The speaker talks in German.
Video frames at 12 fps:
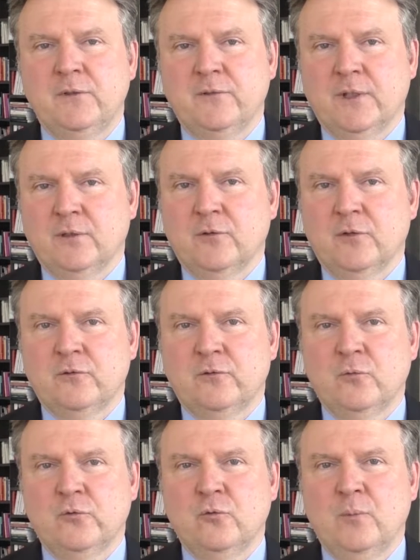ist
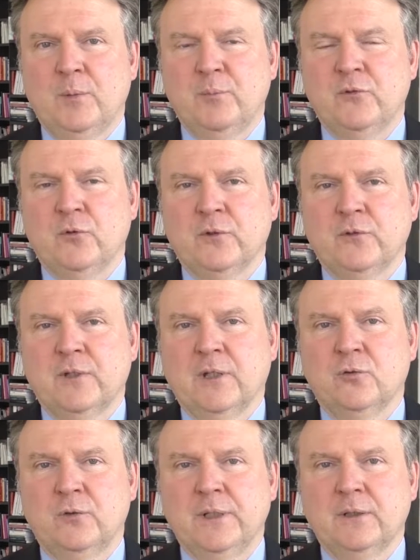etwas, wozu man besonders
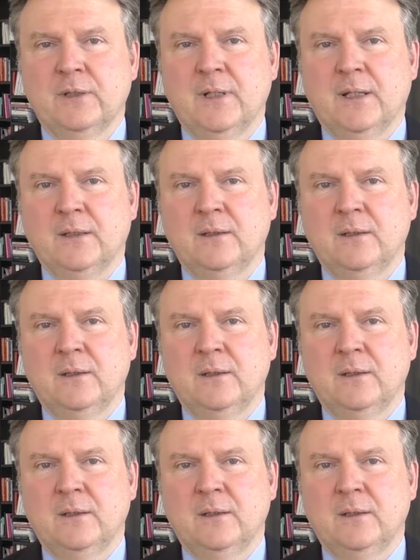gratulieren kann.